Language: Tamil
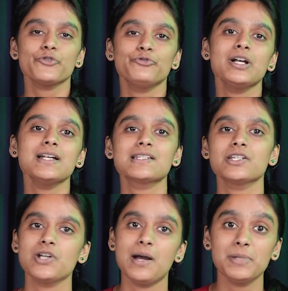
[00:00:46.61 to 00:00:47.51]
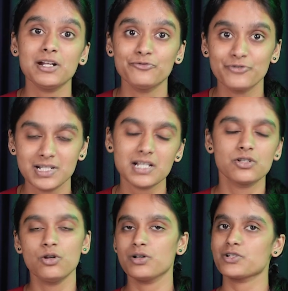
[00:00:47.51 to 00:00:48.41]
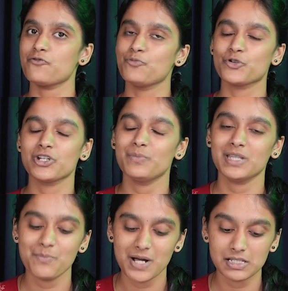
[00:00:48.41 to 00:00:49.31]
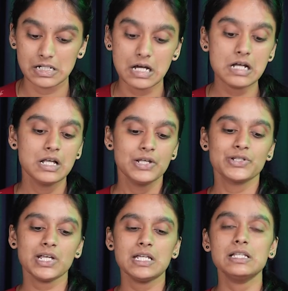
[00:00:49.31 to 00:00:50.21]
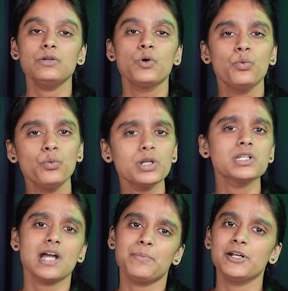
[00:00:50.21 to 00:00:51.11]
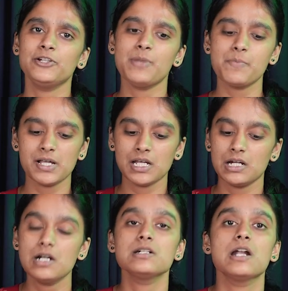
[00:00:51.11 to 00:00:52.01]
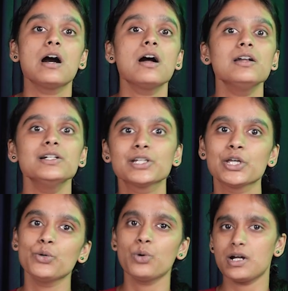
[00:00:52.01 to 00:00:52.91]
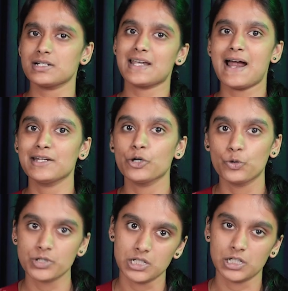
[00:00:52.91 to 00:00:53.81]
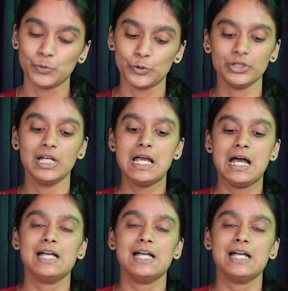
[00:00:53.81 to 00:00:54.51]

ஸோ ஃபர்ஸ்ட் சாப்டர் இன் ஃபிசிக்ஸ் லாஸ் ஆஃப் மோஷன் பற்றி பார்த்துடலாம் ஸோ இதில் ஒவ்வொரு சாப்டர்லையுமே பார்த்தீங்கன்னா நாலு கியூஆர் ஸ்கேனிங் கோட்ஸ் இருக்க போகுது